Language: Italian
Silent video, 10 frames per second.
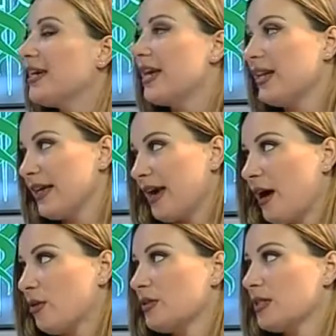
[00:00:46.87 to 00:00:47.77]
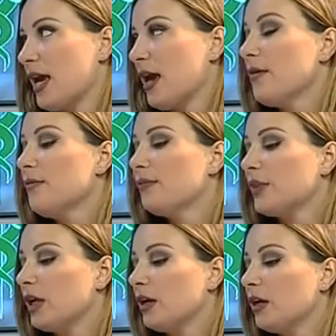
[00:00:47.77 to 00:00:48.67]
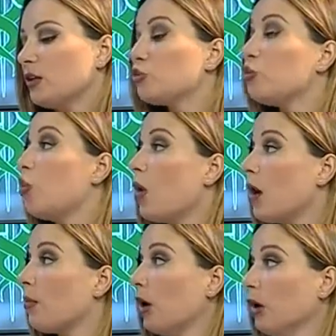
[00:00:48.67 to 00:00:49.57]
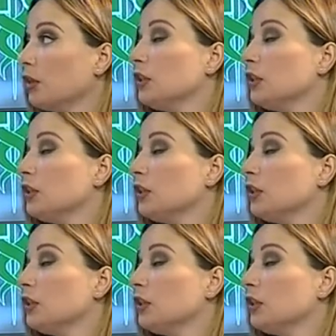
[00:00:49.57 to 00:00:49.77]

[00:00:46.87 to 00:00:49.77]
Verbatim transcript: e alle cause eh, sull'uomo,